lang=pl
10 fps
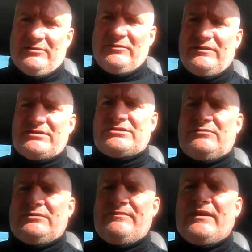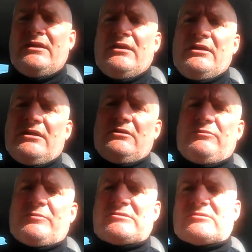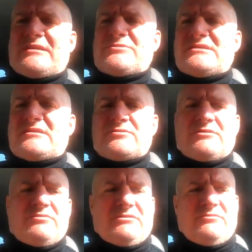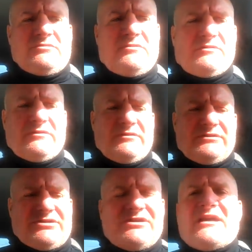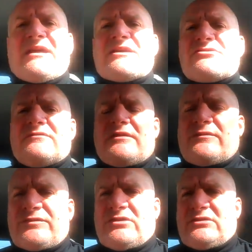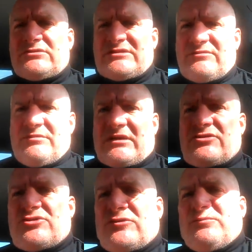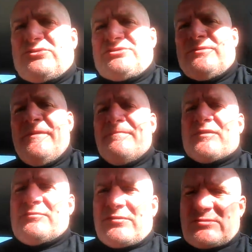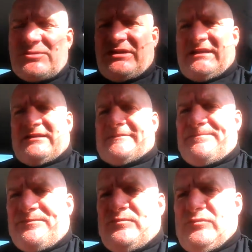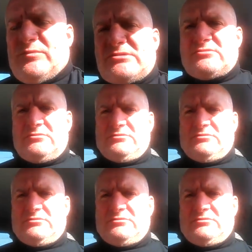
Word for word: Mówicie, żebym E, po prostu zaprzestał, żebym e, się nie angażował w to, żebym jakoś to odpuścił. No po prostu się nie da. Po prostu